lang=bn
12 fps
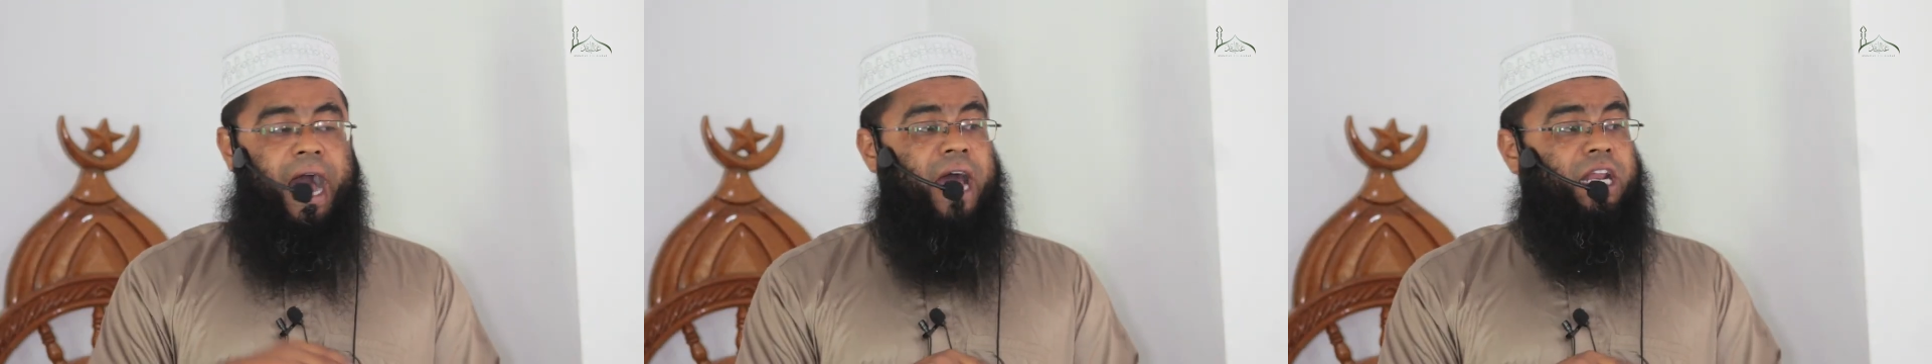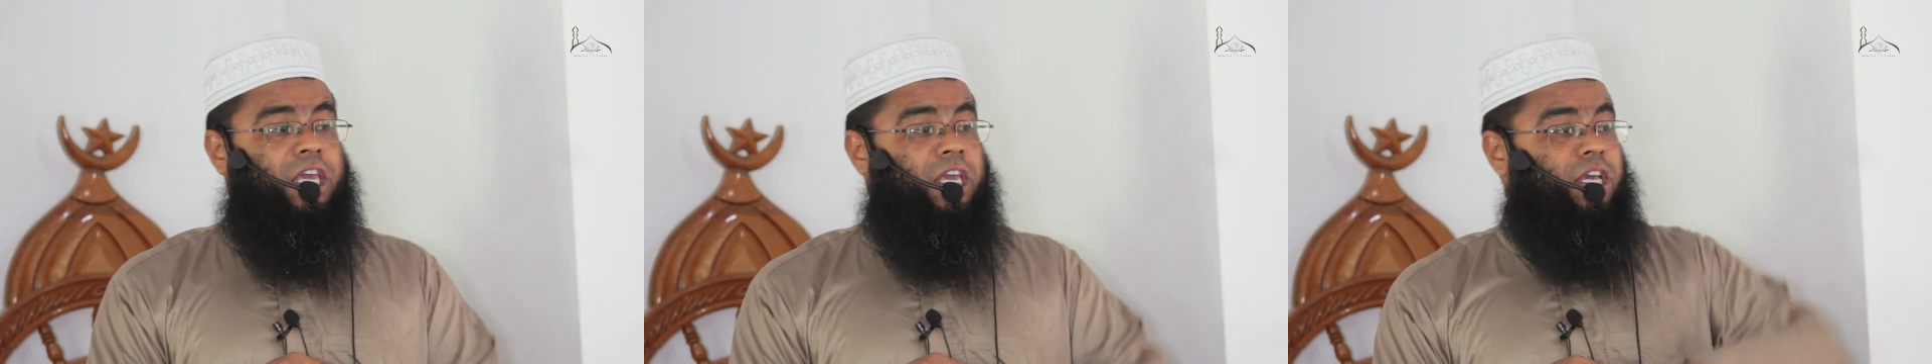
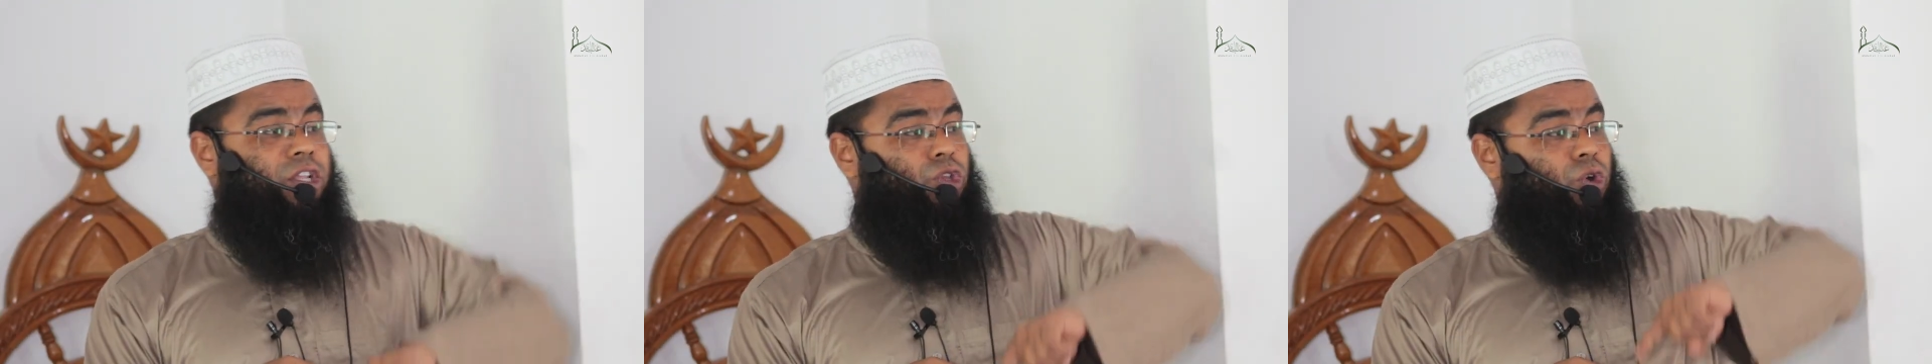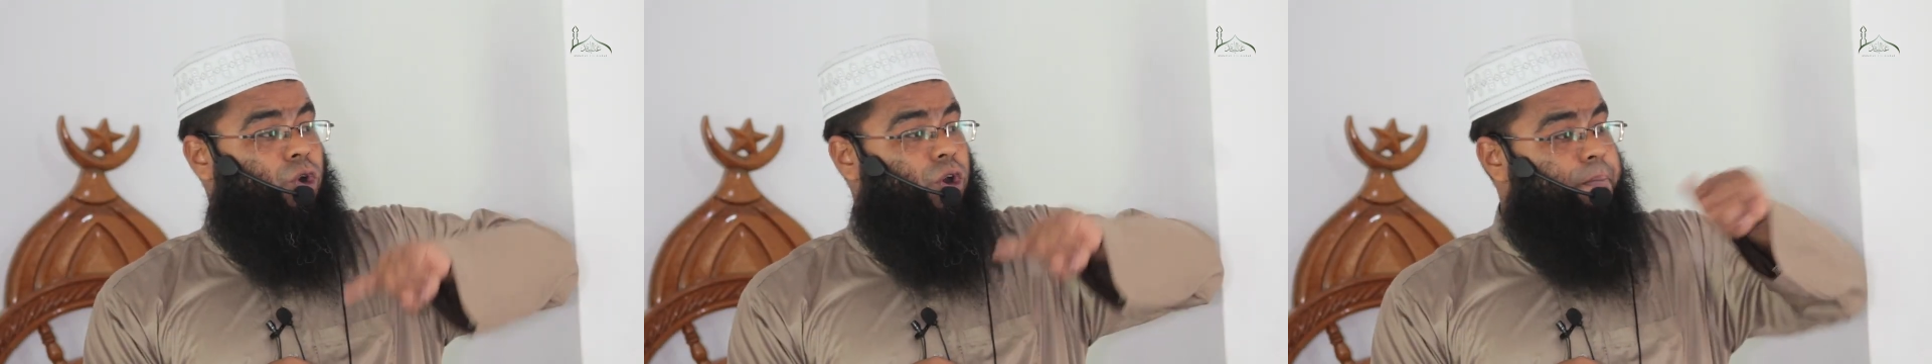আর
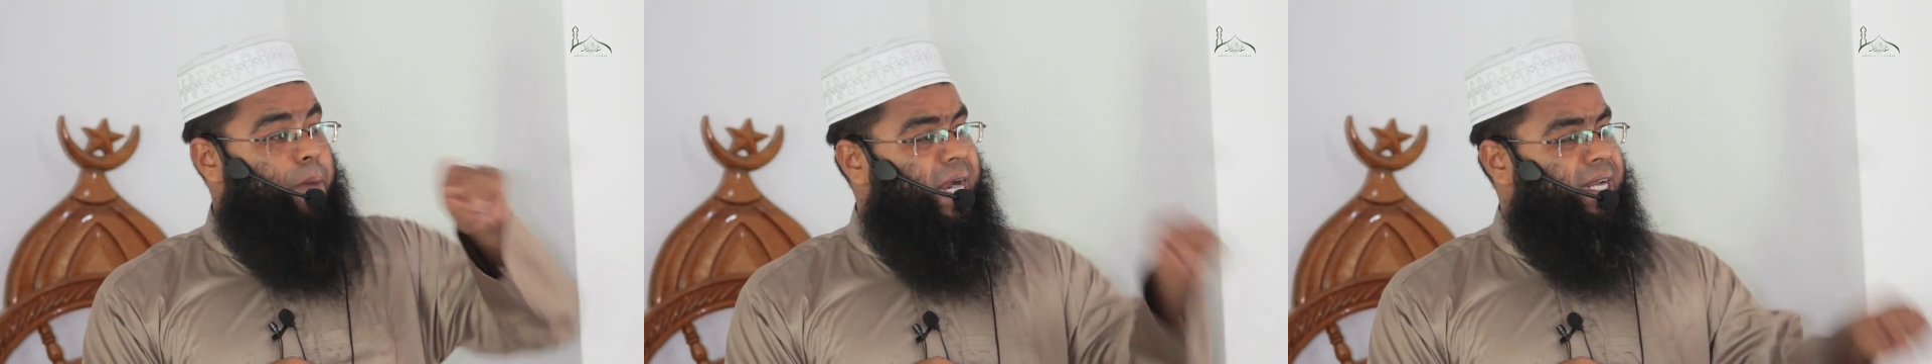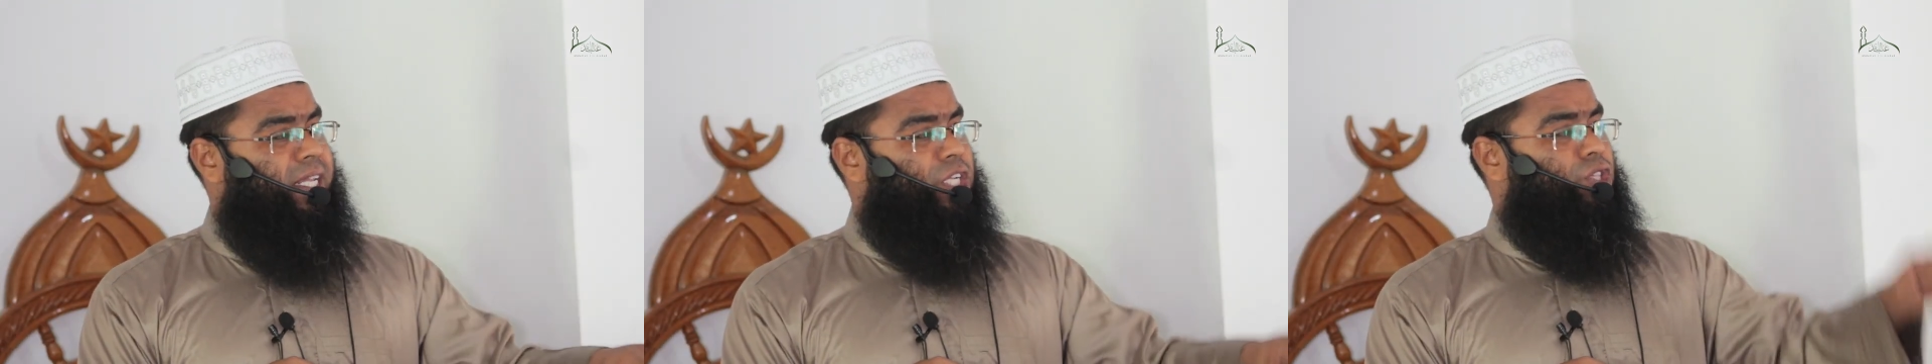কিন্তু কোন
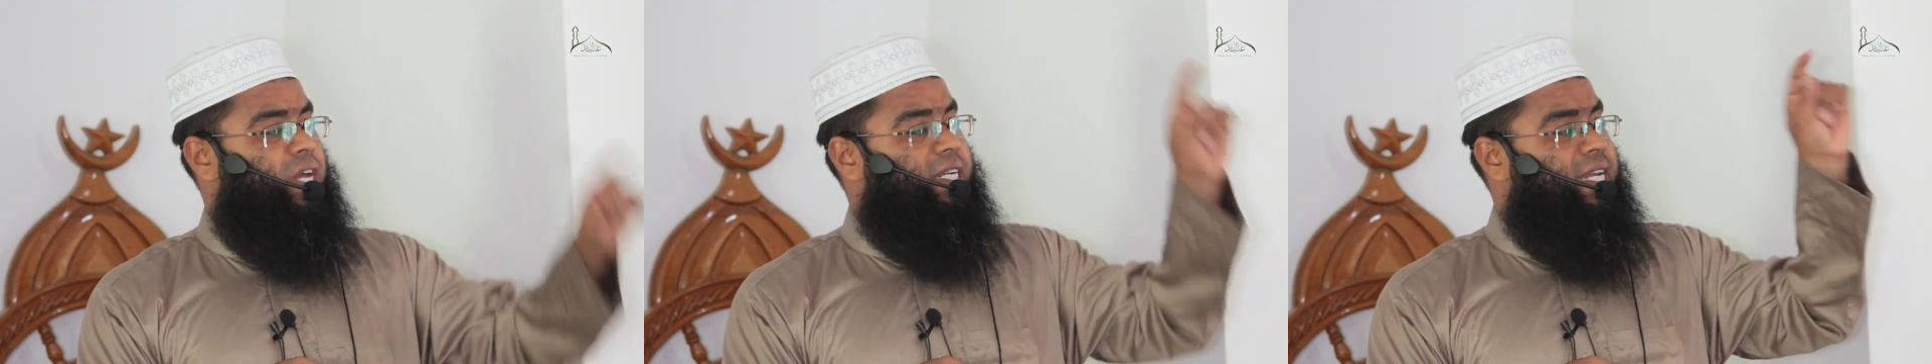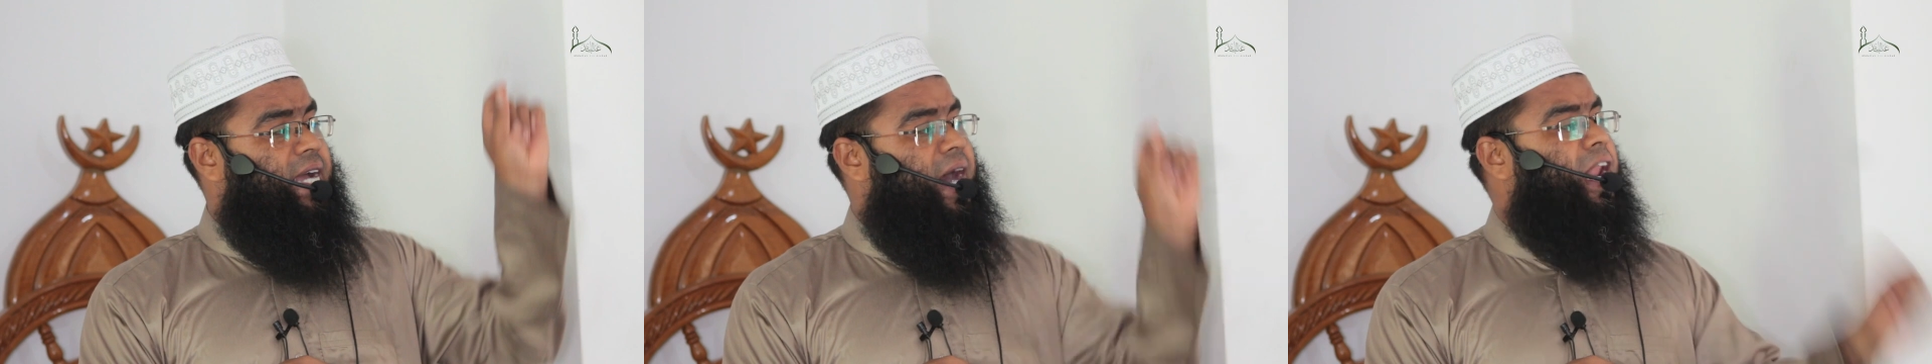বান্ডা যদি একটি